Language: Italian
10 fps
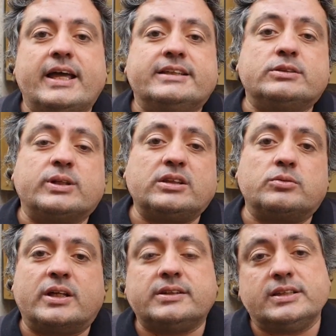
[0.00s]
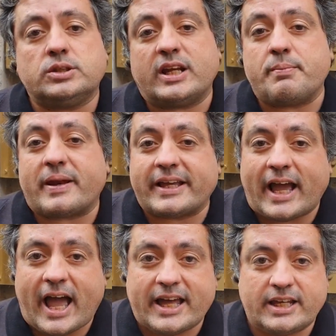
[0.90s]
sono data un'attenzione ai
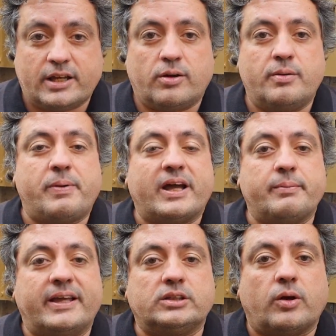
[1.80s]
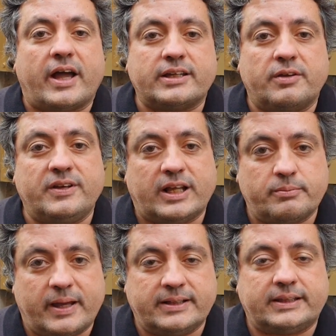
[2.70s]
precari col pagamento anche
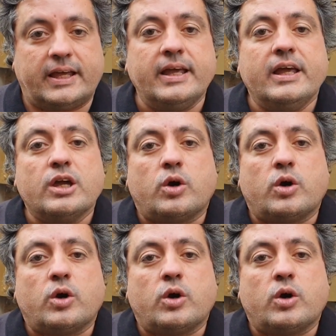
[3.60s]
finalmente